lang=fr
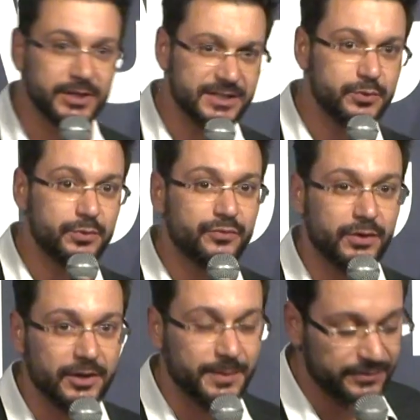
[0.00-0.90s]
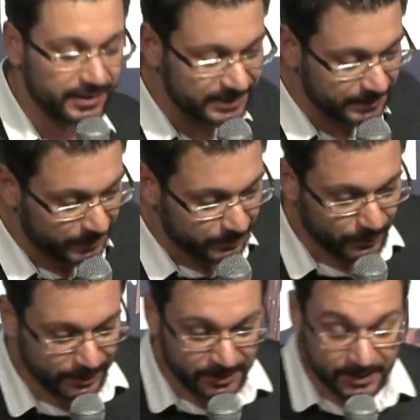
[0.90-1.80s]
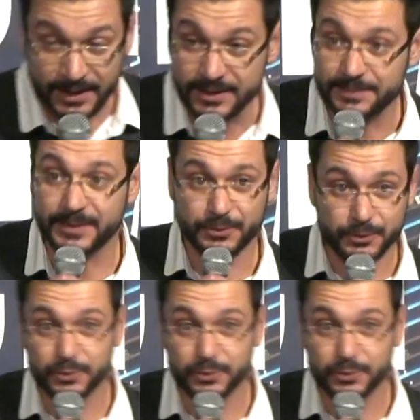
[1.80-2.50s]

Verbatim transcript: 18 fois dans ma phrase, c'est pas pour rien, c'est parce que je